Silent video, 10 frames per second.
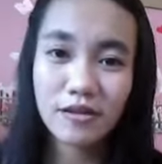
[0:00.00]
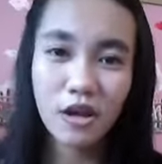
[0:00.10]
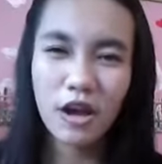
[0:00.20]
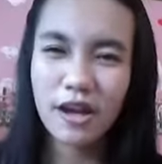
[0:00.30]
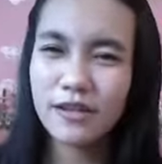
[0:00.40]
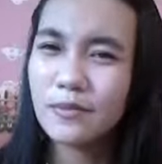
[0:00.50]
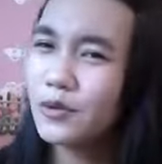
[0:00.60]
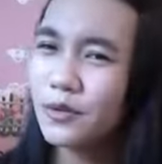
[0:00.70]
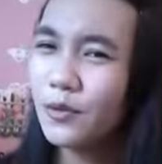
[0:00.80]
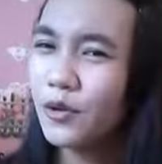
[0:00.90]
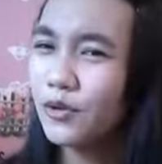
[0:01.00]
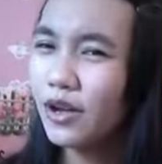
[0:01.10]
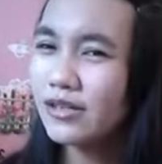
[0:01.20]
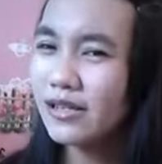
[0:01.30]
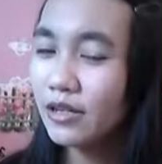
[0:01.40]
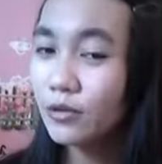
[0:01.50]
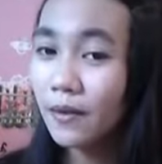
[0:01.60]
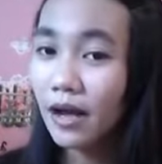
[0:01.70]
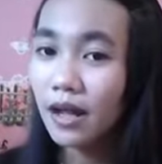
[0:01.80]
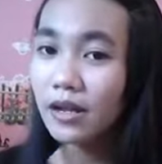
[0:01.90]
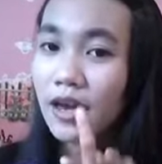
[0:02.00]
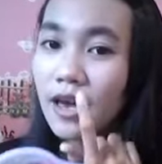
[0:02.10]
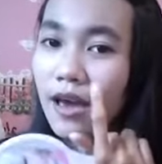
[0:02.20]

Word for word: kalau nggak ditepuk-tepuk itu hasilnya tuh bakal